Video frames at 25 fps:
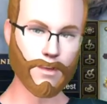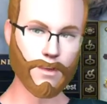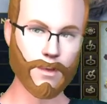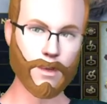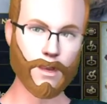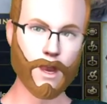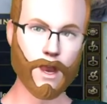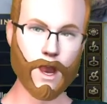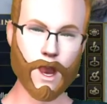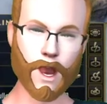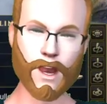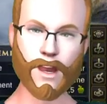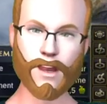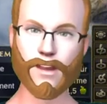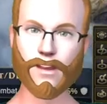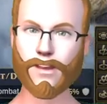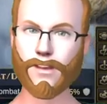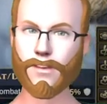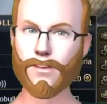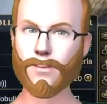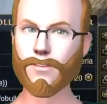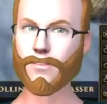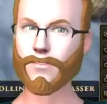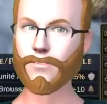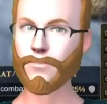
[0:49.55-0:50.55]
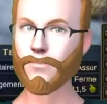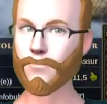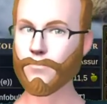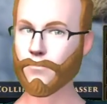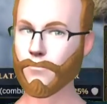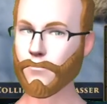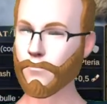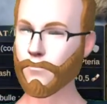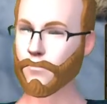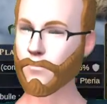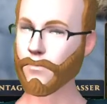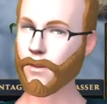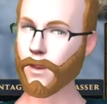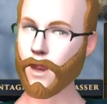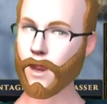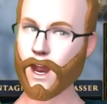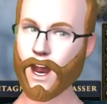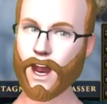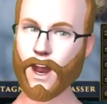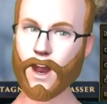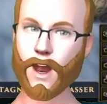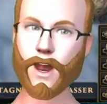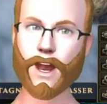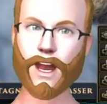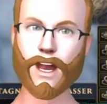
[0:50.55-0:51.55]
de l'État. Alors j'ai
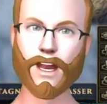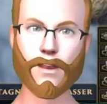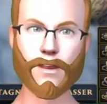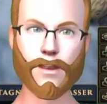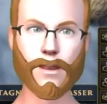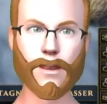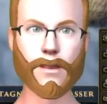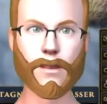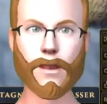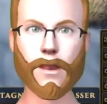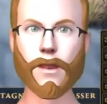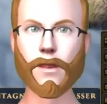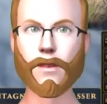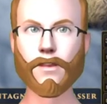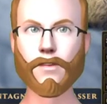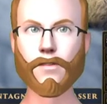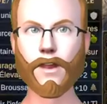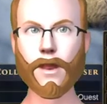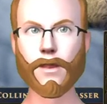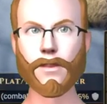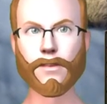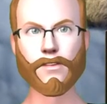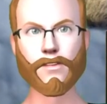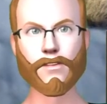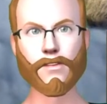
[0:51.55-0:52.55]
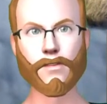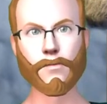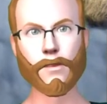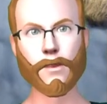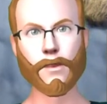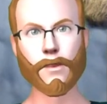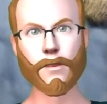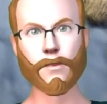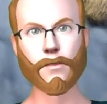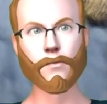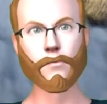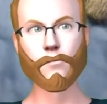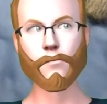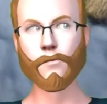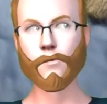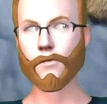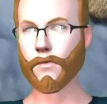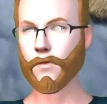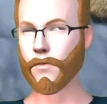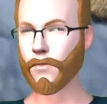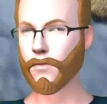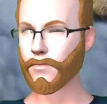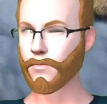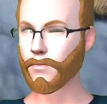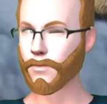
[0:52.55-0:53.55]
recréé une partie depuis le départ, donc
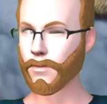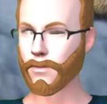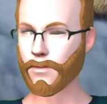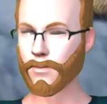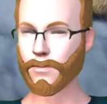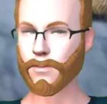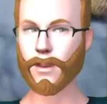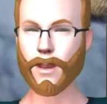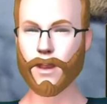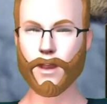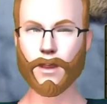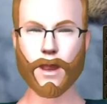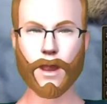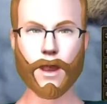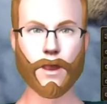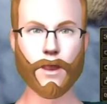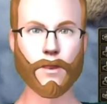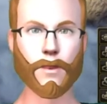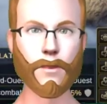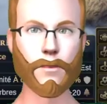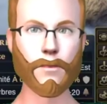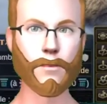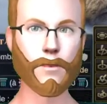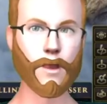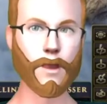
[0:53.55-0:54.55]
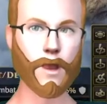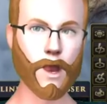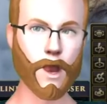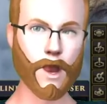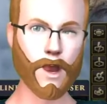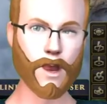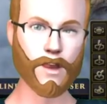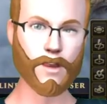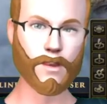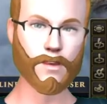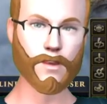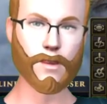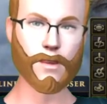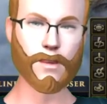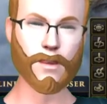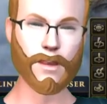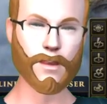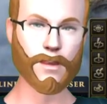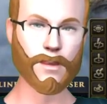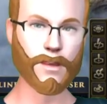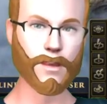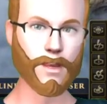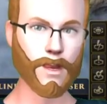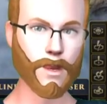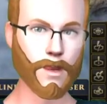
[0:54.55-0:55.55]
volontairement pour, pour, faire, pour faire
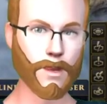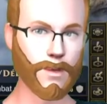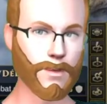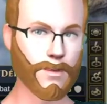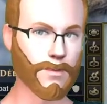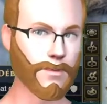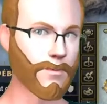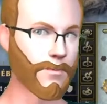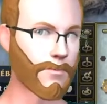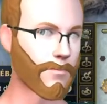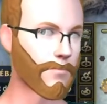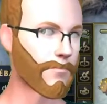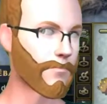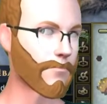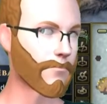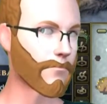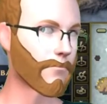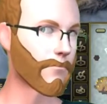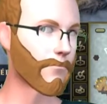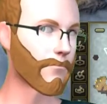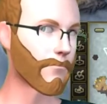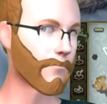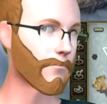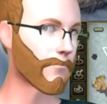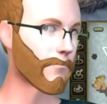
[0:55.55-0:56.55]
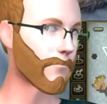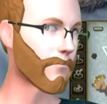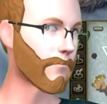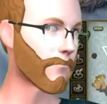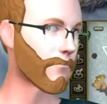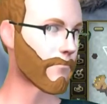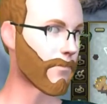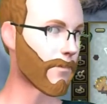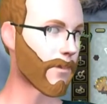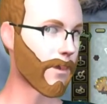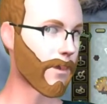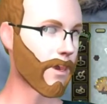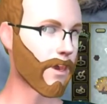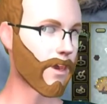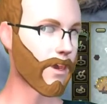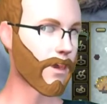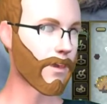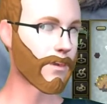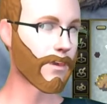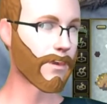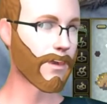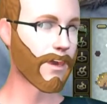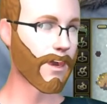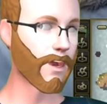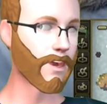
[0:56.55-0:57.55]
cette démo. Alors vous
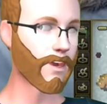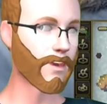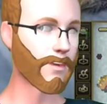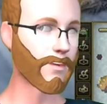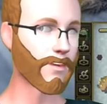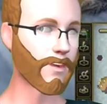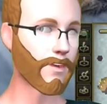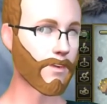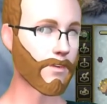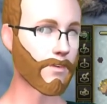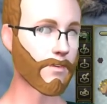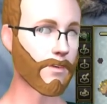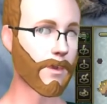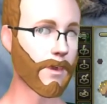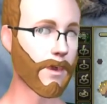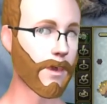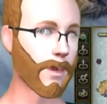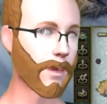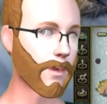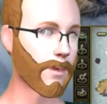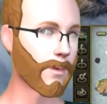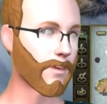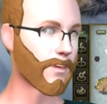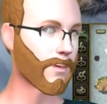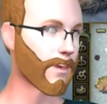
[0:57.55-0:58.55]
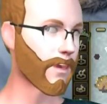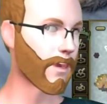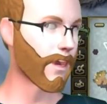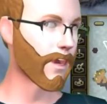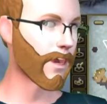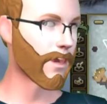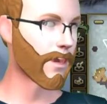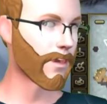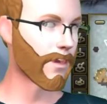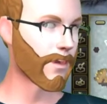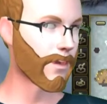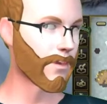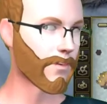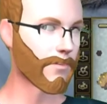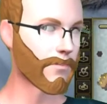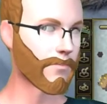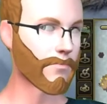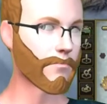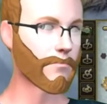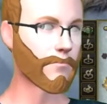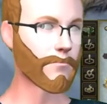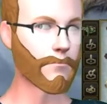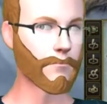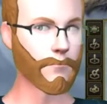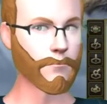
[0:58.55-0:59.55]
avez quatre religions d'État.
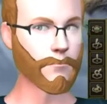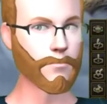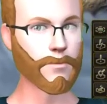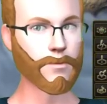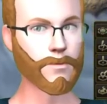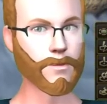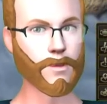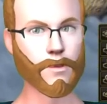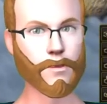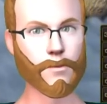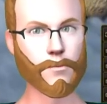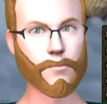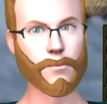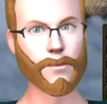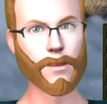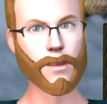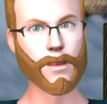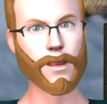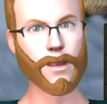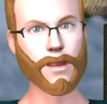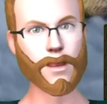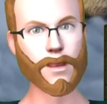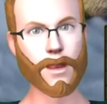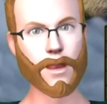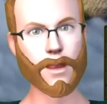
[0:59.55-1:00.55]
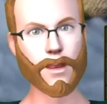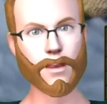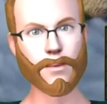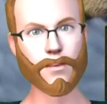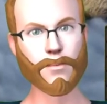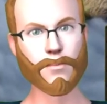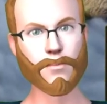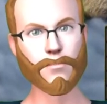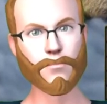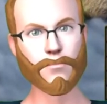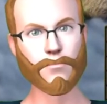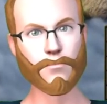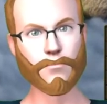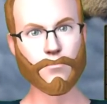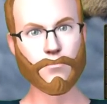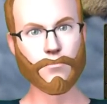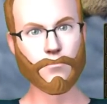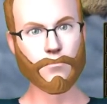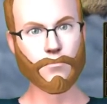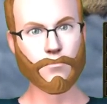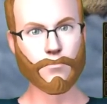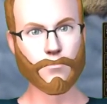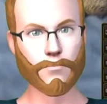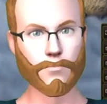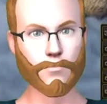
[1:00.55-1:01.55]
Donc ces religions d'État,
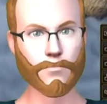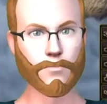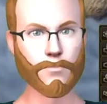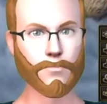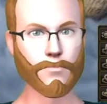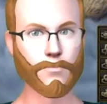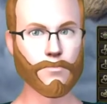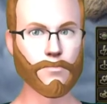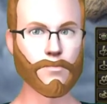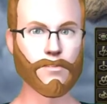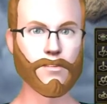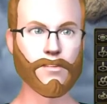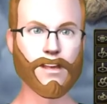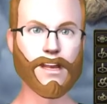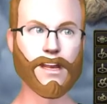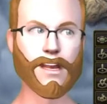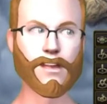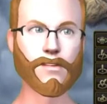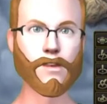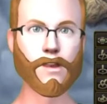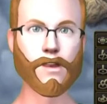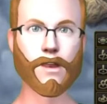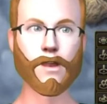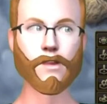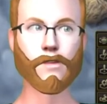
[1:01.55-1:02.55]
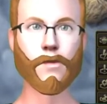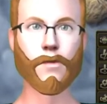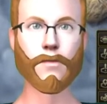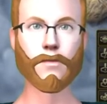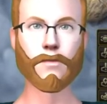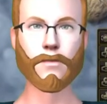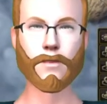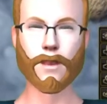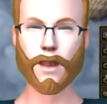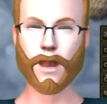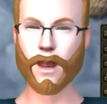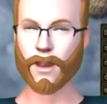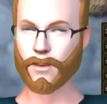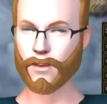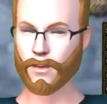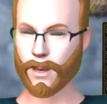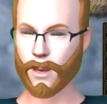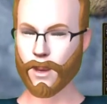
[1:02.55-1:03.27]
sont les quatre religions mondiales.